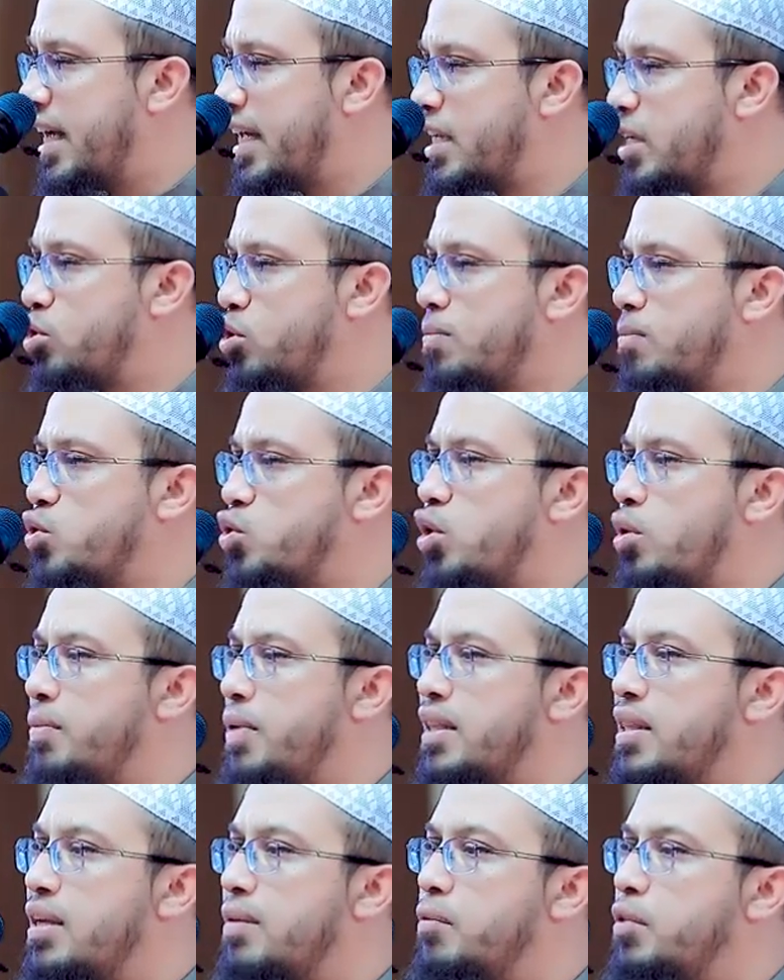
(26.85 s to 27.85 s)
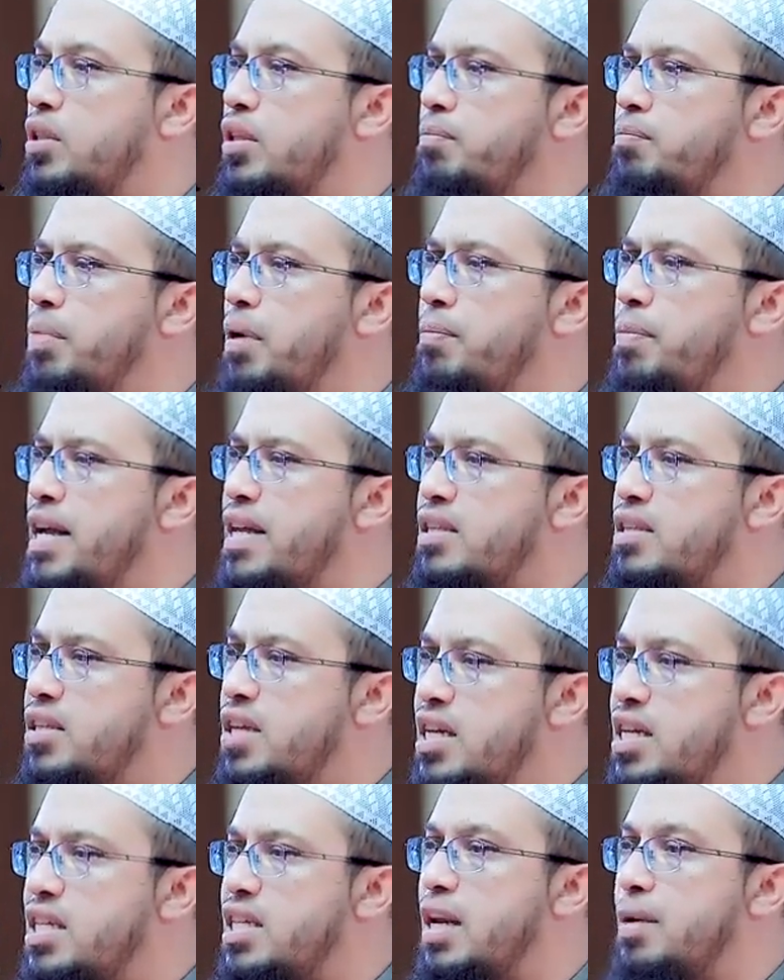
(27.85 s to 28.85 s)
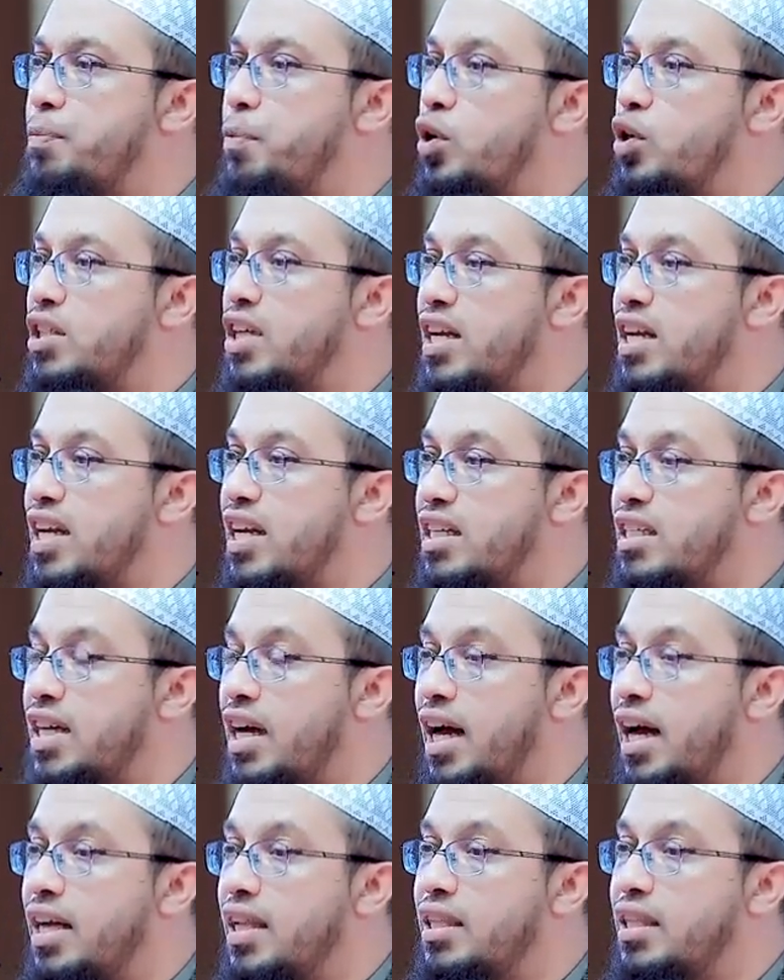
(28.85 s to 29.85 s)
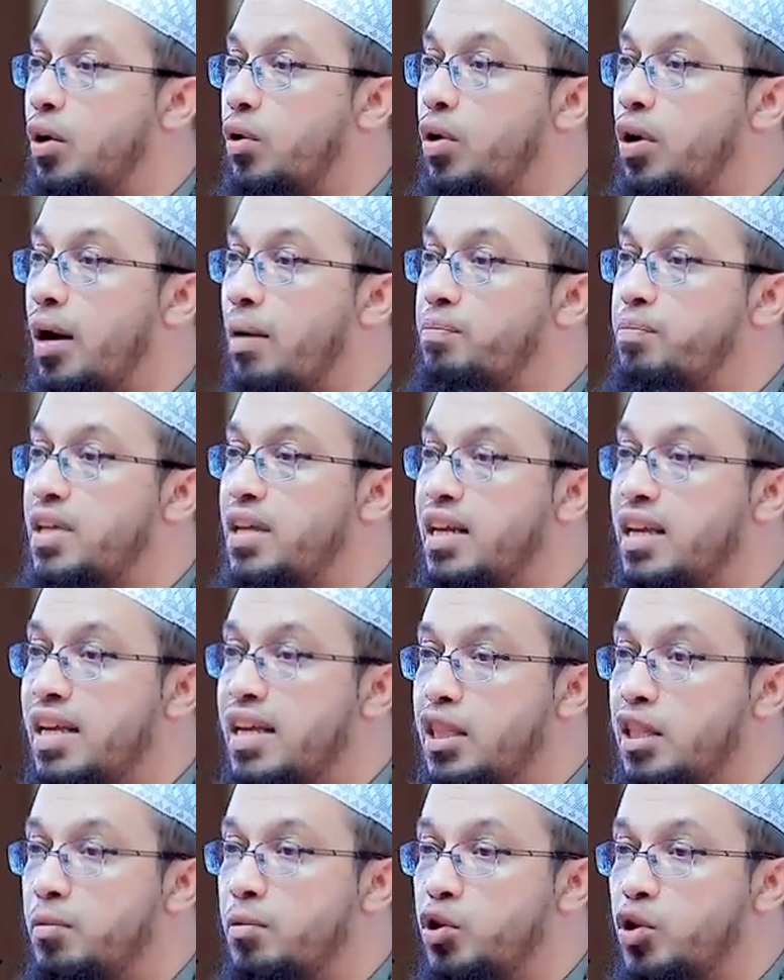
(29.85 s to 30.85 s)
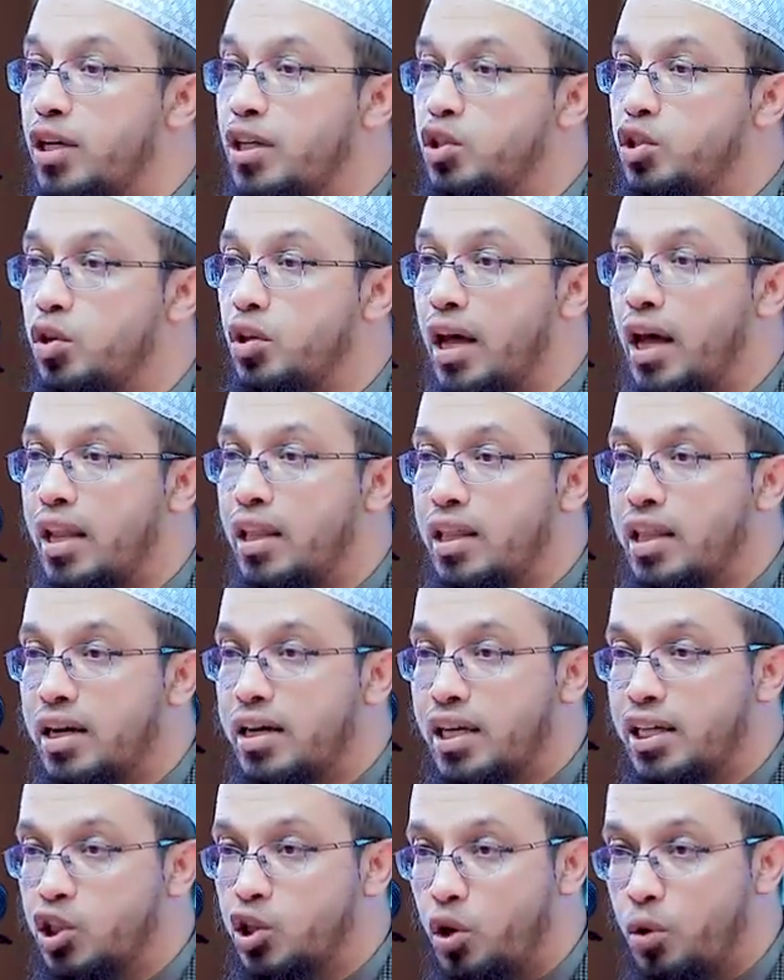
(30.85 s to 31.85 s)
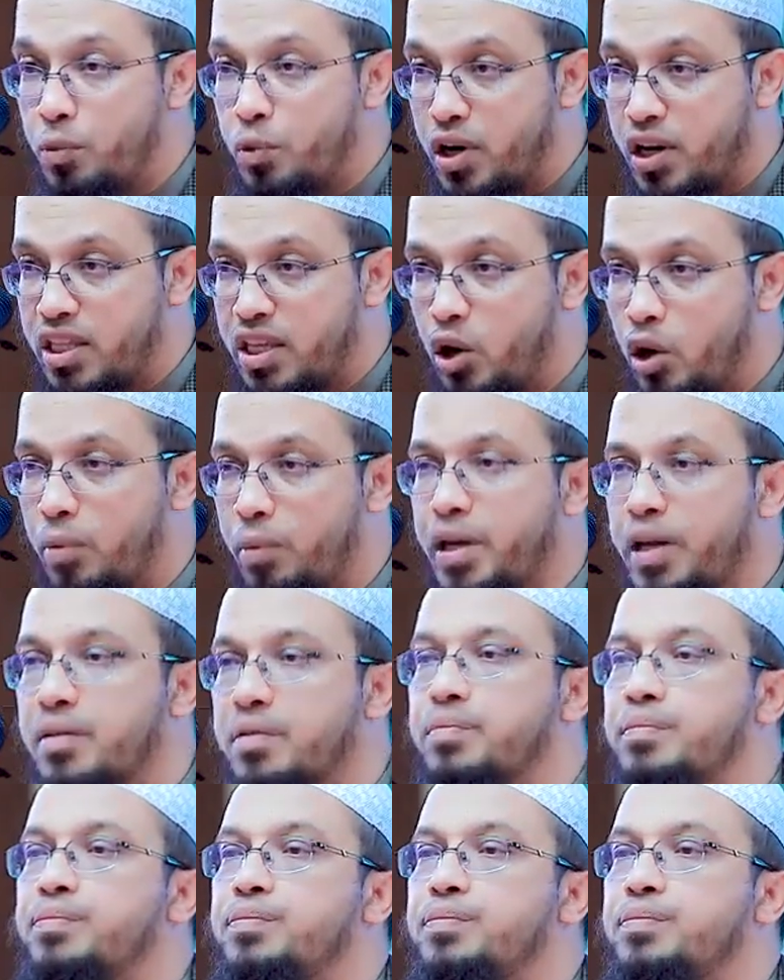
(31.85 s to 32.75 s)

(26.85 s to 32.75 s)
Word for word: এটা যদি মুসলমানদের মধ্যে বিভেদ সৃষ্টির পর্যায়ে নিয়ে যায় তাহলে আপনি রীতিমতো একজন আল্লাহর কাছে অপরাধী হবেন